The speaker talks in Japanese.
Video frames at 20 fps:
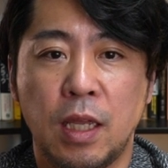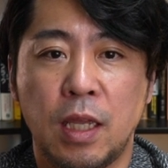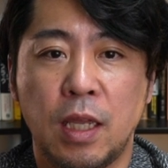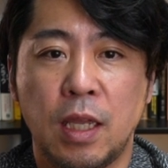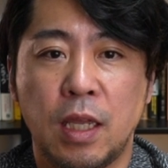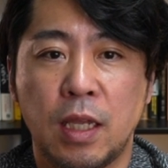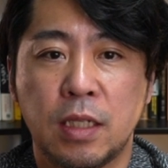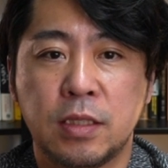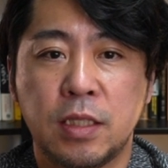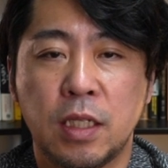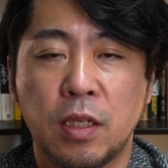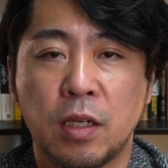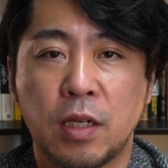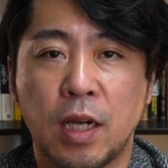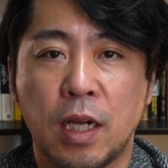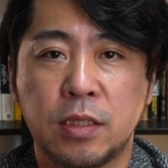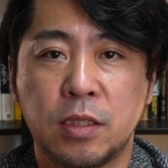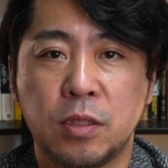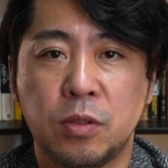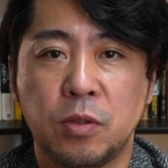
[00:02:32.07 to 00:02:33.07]
えー、
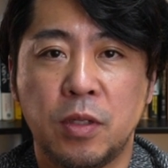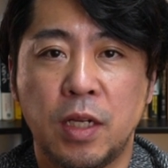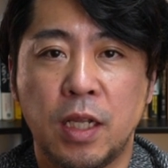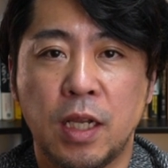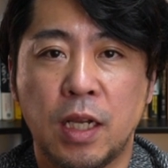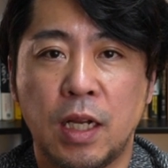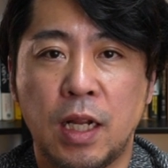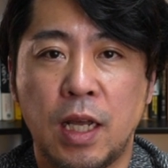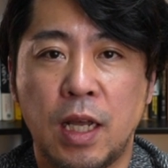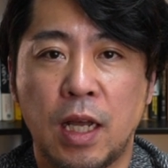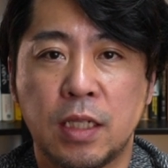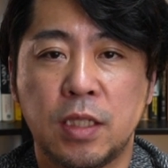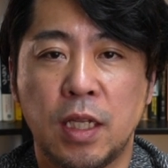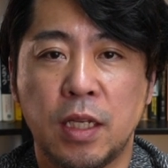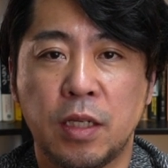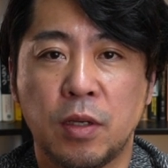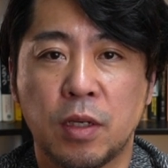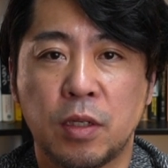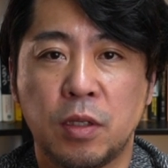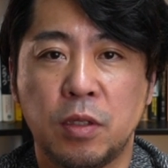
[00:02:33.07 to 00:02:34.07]
1985年から
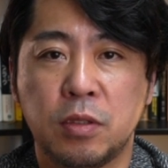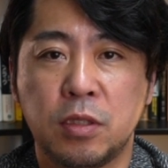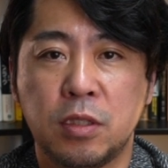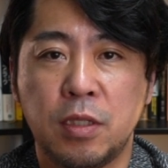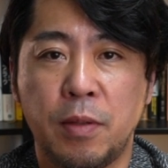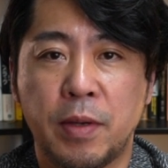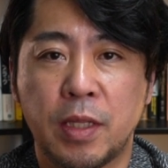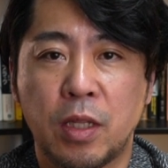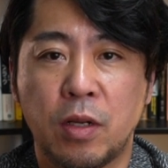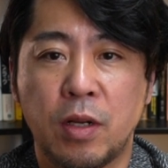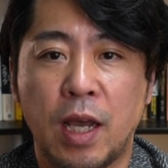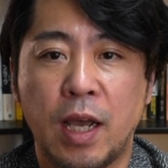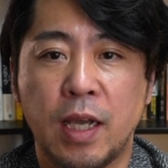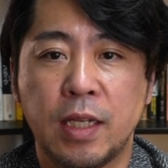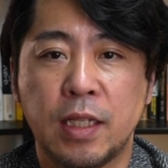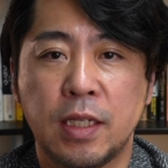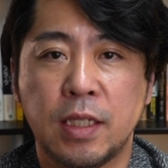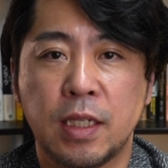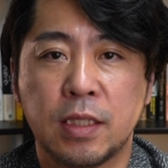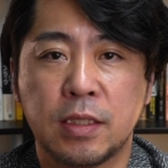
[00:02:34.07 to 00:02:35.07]
1990年までの
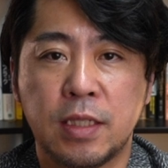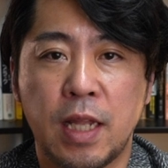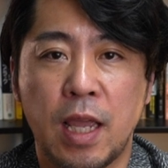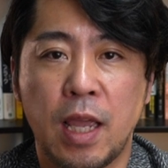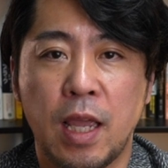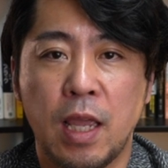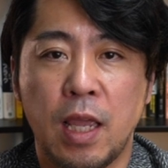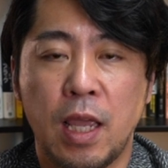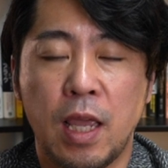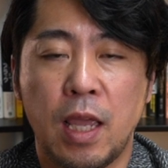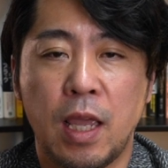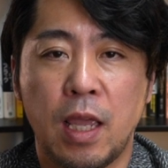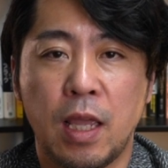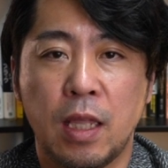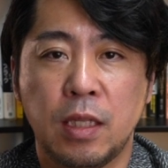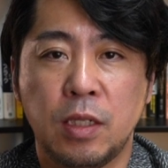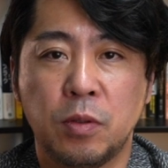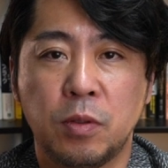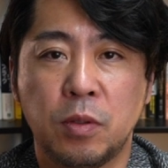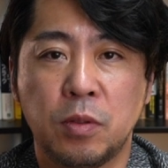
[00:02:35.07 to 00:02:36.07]
間にですね、
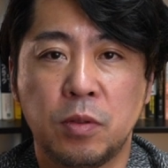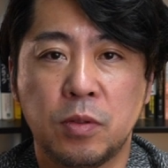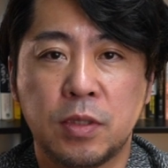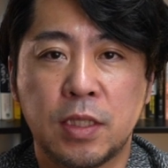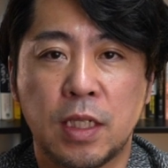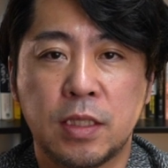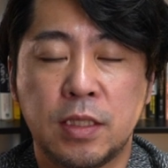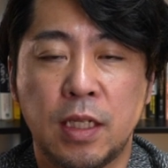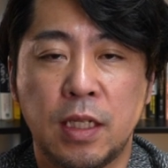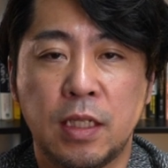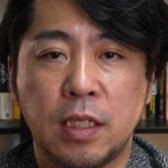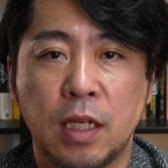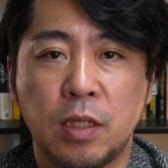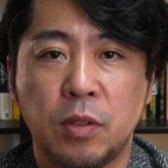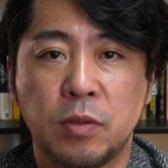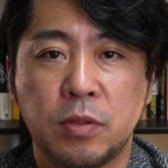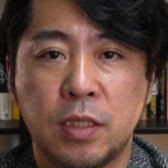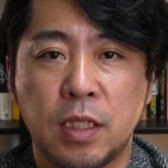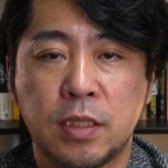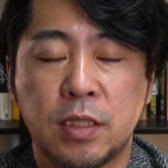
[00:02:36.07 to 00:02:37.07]
えー、日本の不動産全
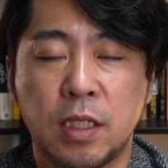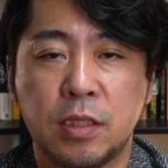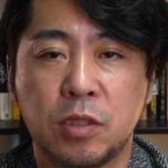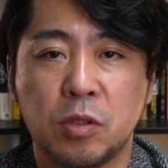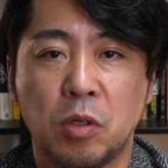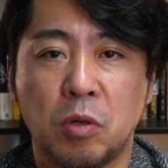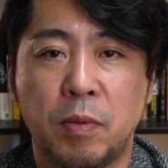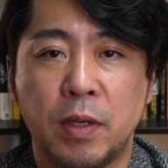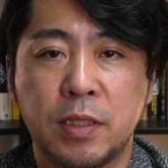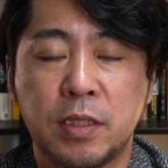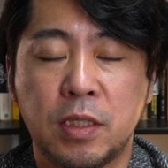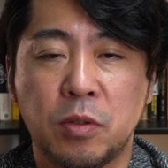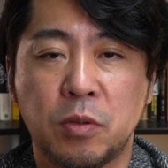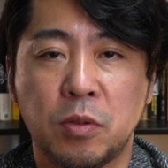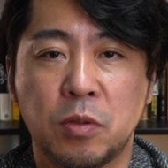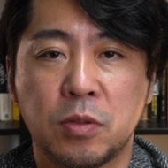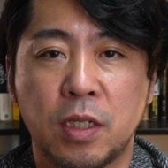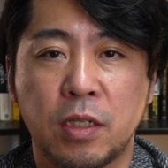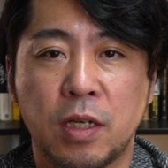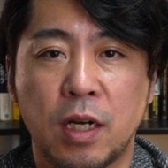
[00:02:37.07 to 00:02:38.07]
体として35%
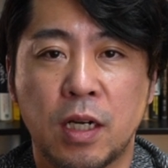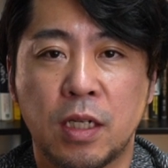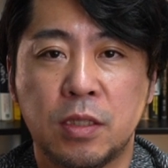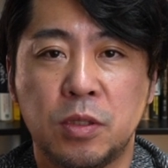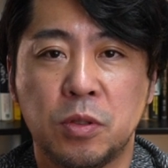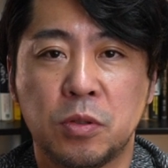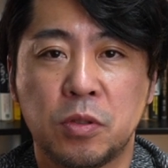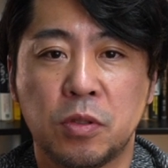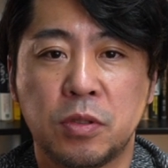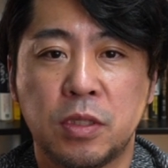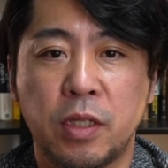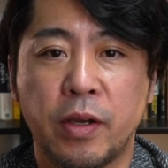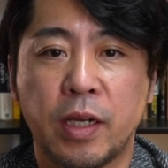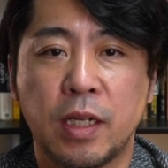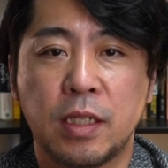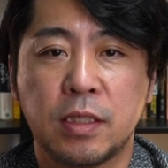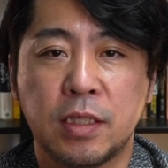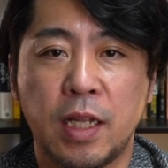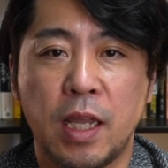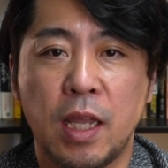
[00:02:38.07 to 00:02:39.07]
不動産の価格が上昇したわ
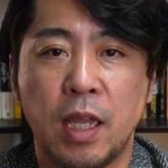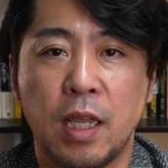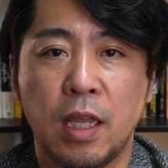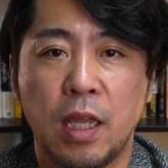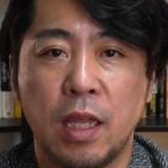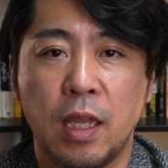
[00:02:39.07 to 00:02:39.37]
けですね。